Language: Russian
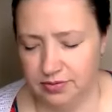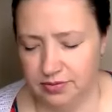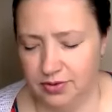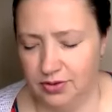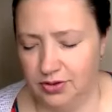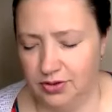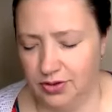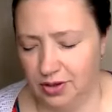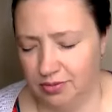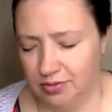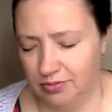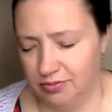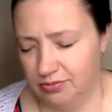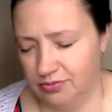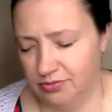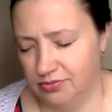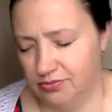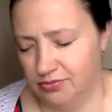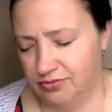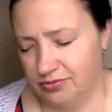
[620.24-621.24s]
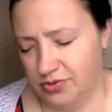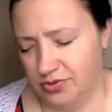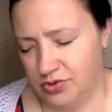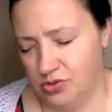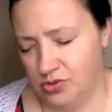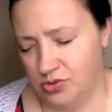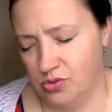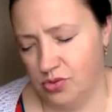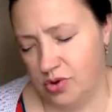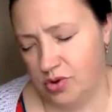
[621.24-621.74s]
И mm-hmm. там
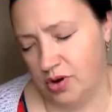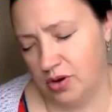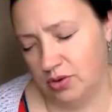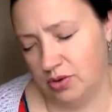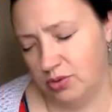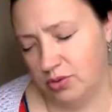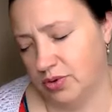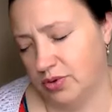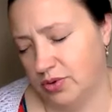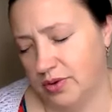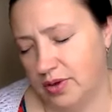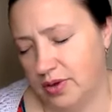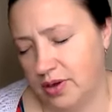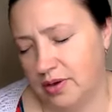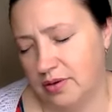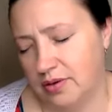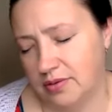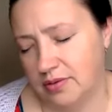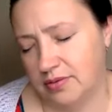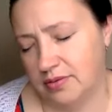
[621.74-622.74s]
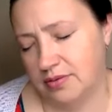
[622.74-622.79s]
все холодное.